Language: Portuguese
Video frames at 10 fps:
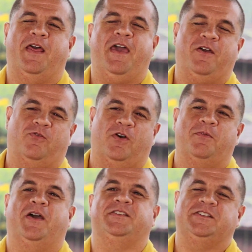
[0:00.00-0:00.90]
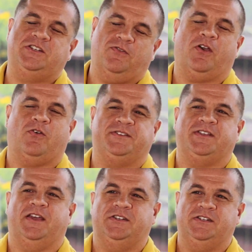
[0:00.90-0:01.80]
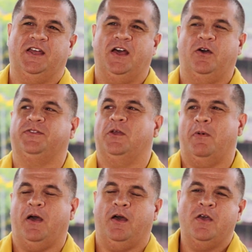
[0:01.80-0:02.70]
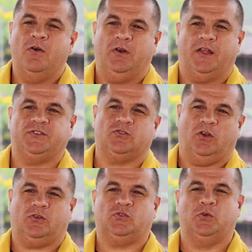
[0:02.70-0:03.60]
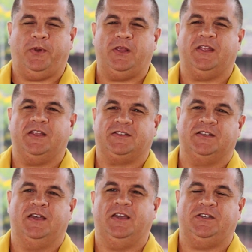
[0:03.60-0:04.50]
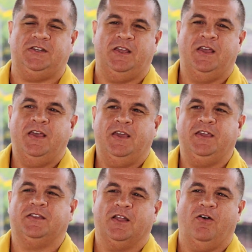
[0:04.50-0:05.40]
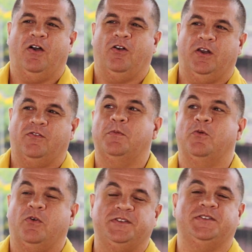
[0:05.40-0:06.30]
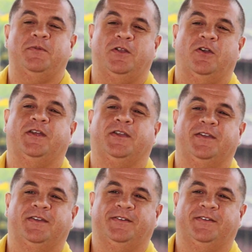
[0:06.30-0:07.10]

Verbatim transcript: névoa, mas a gente vai conhecer a região, tem uma, um lado histórico super interessante. Então agora vamos conhecer melhor aqui.